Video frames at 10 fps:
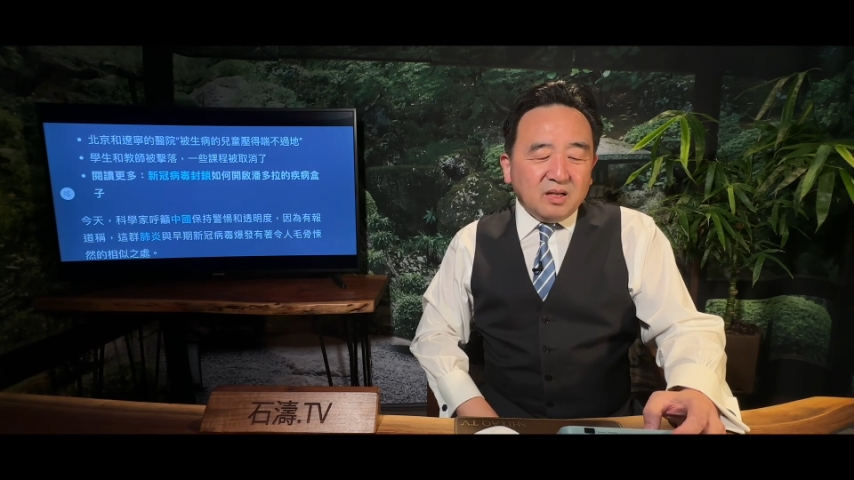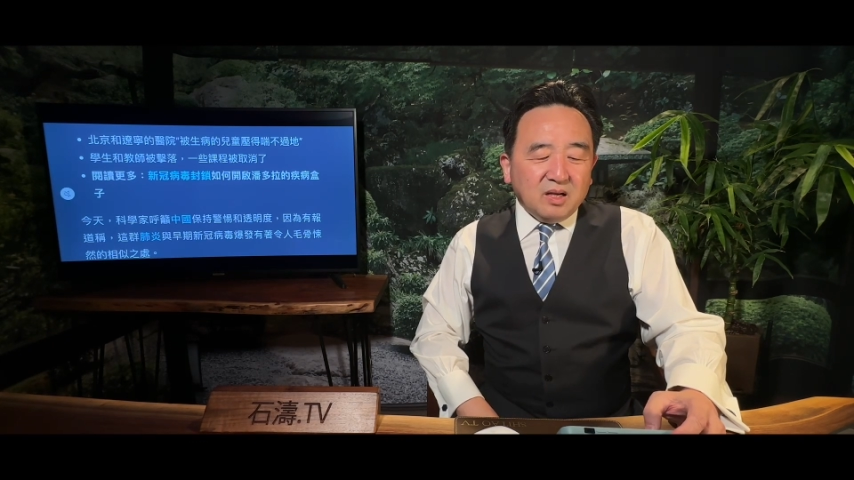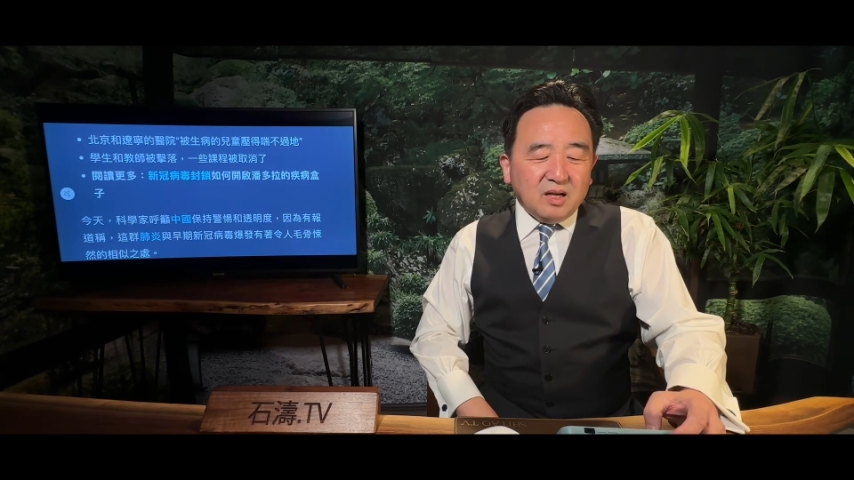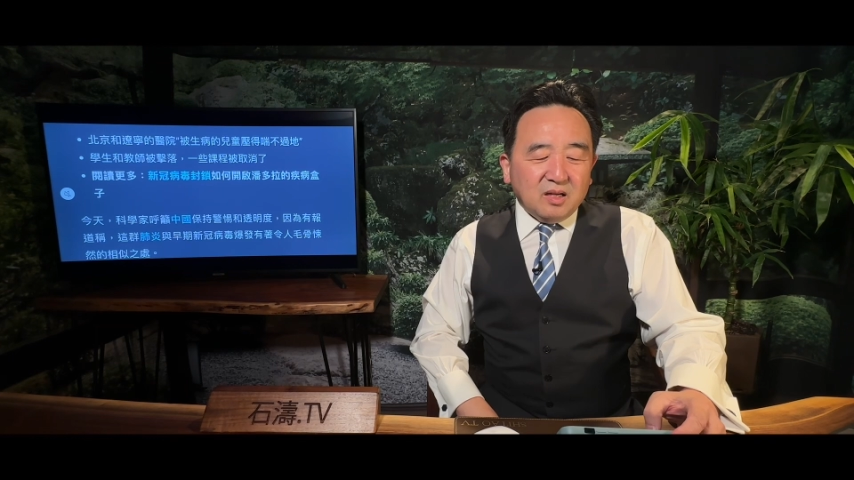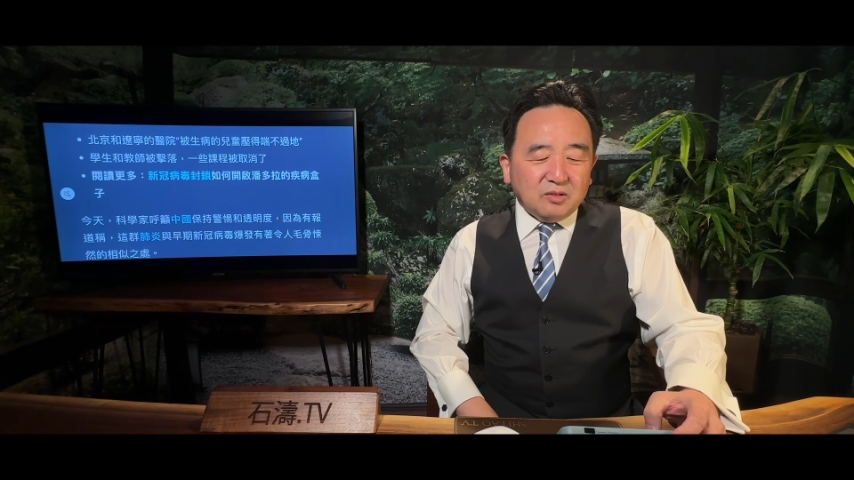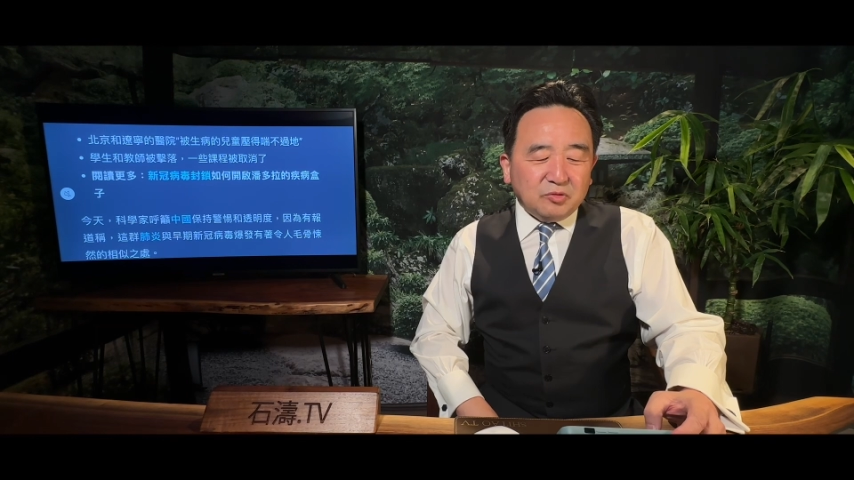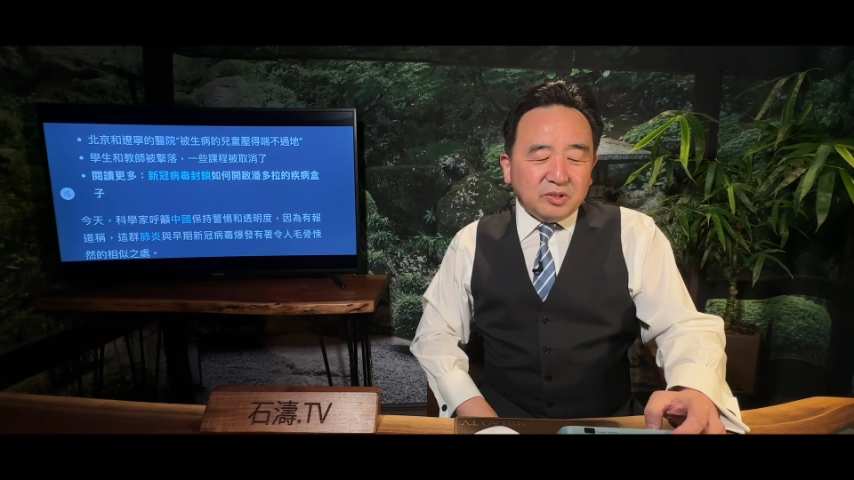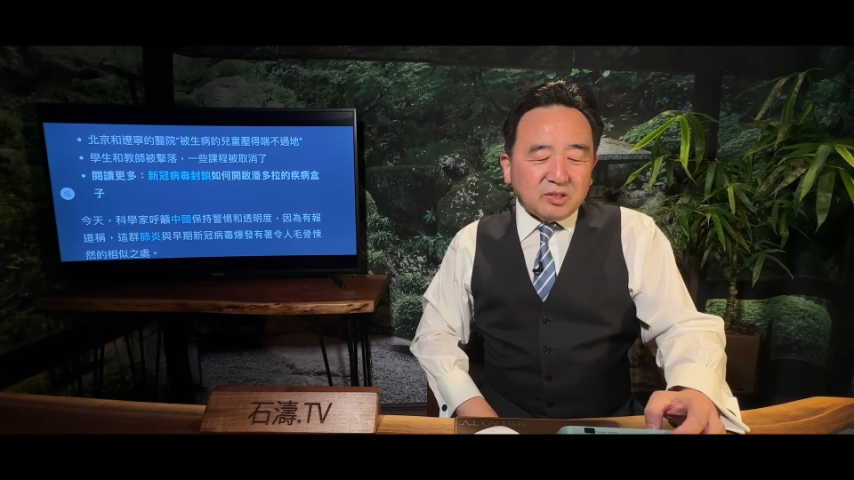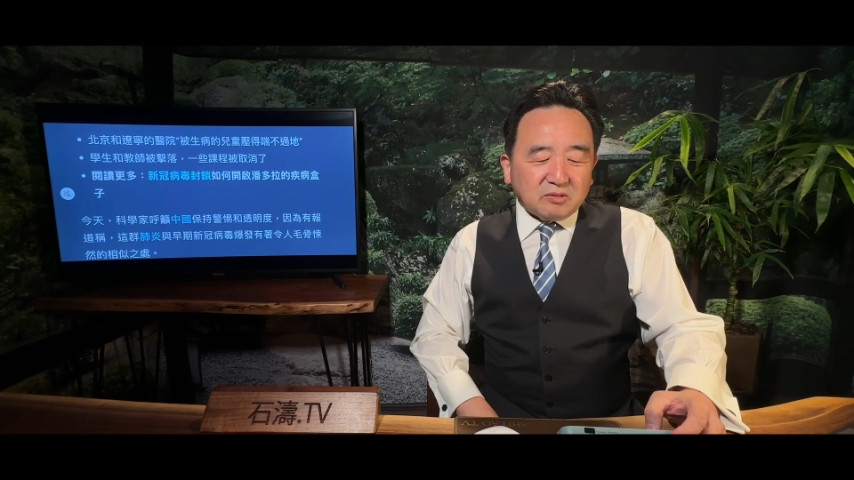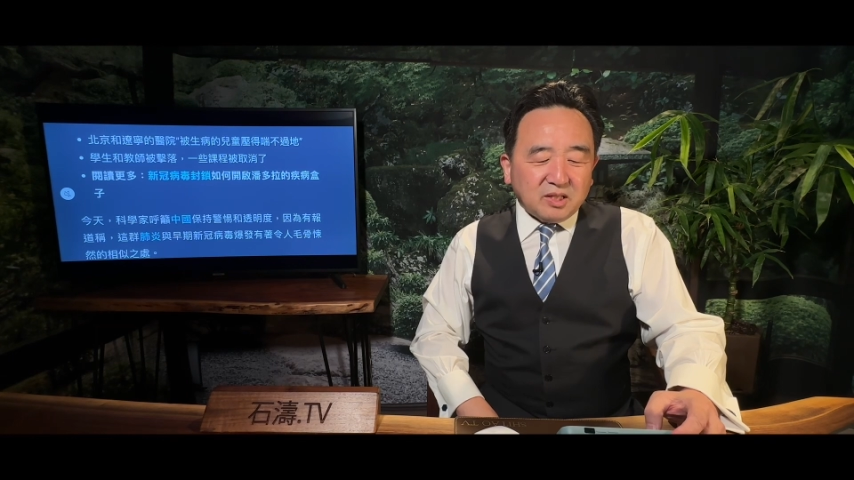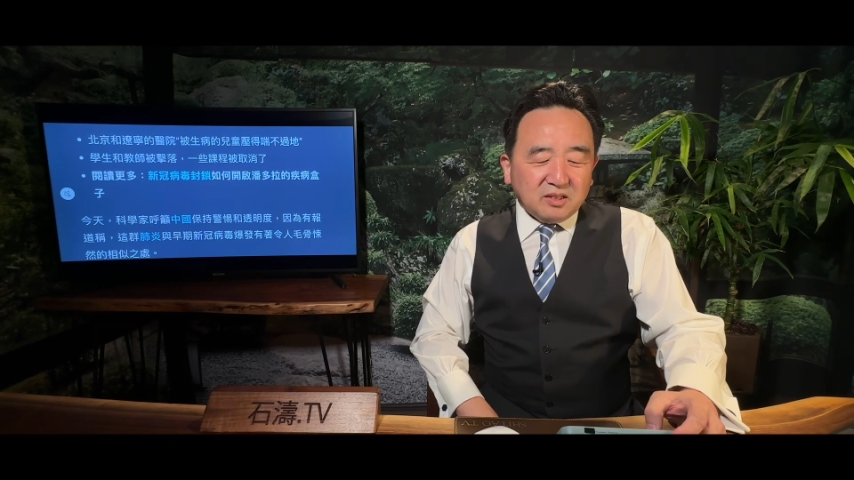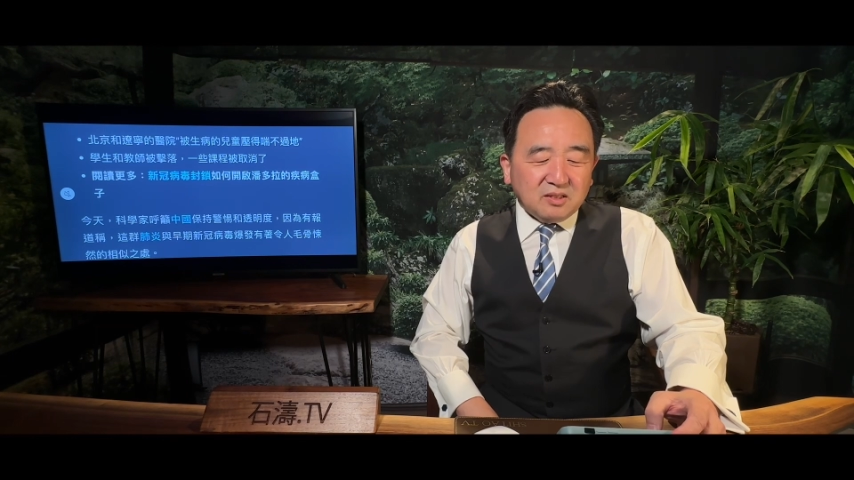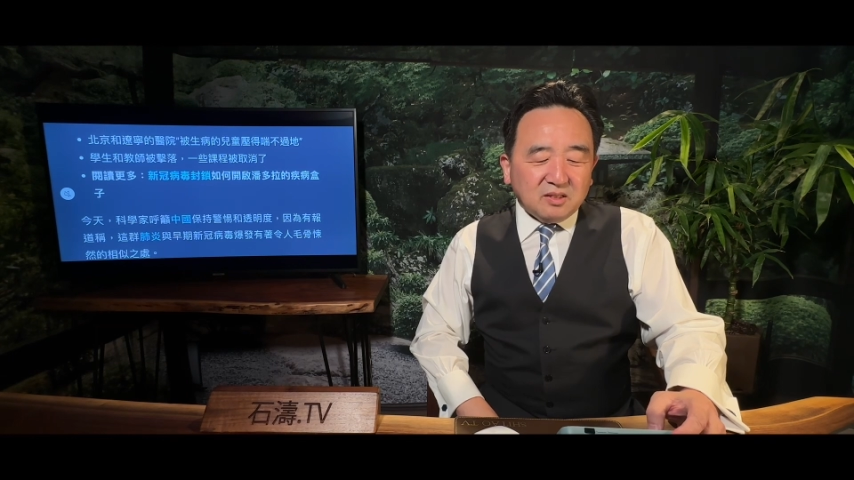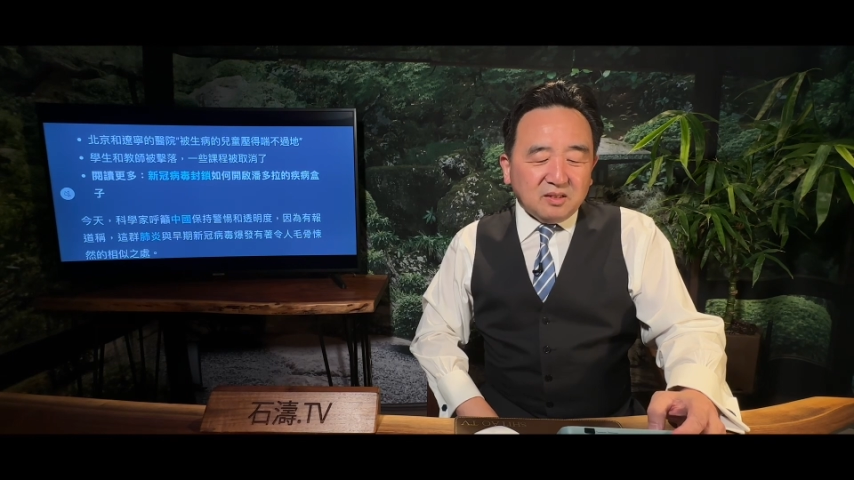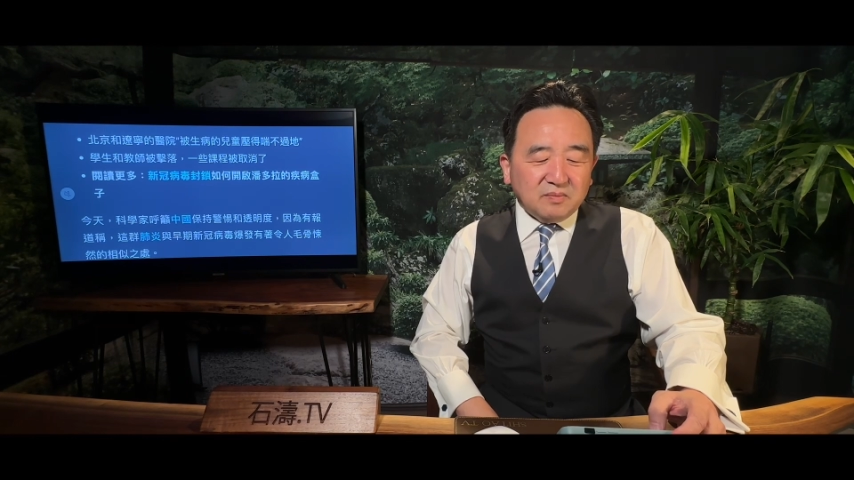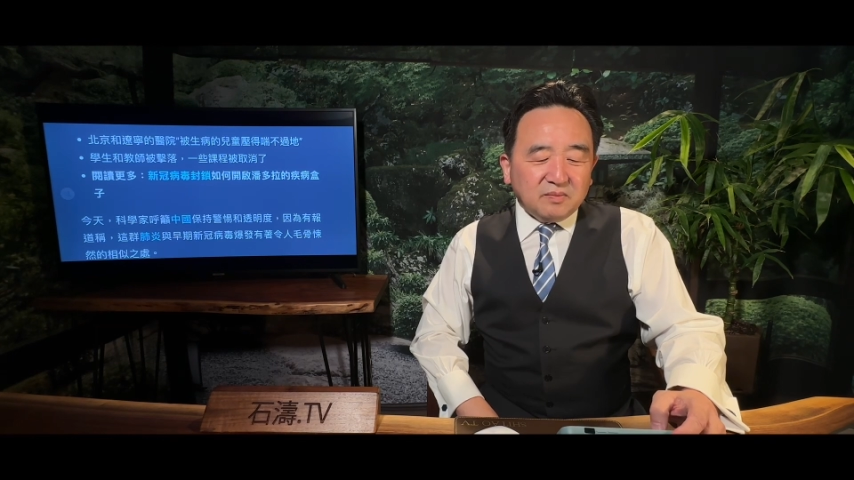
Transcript: 啊，学校停课，